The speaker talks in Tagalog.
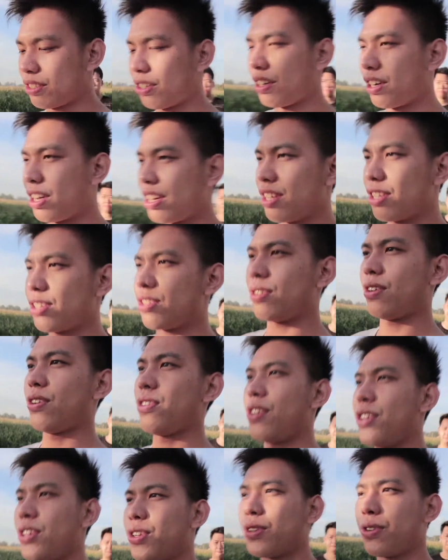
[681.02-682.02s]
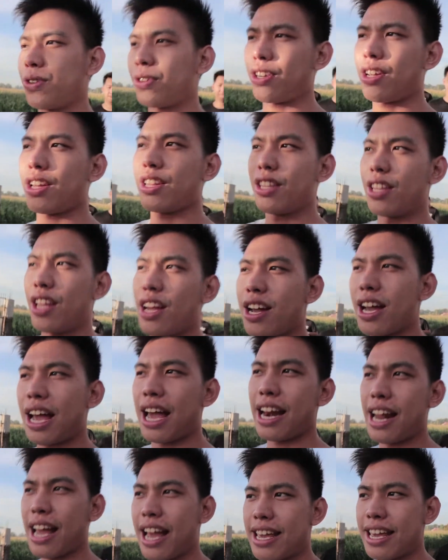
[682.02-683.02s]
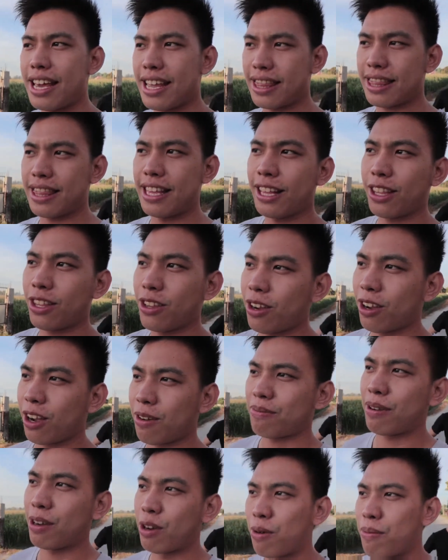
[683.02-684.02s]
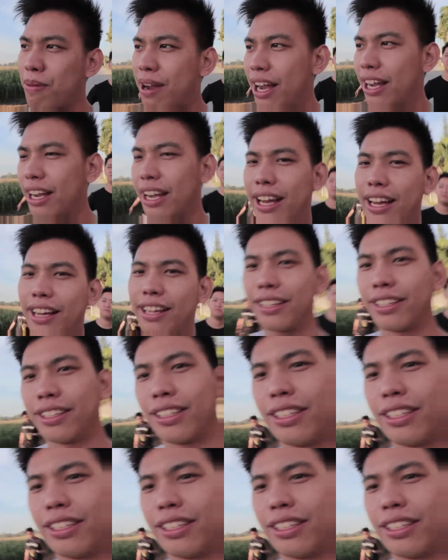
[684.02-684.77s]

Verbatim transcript: o ganito yung itsurad ng arayat dito kapag umaga.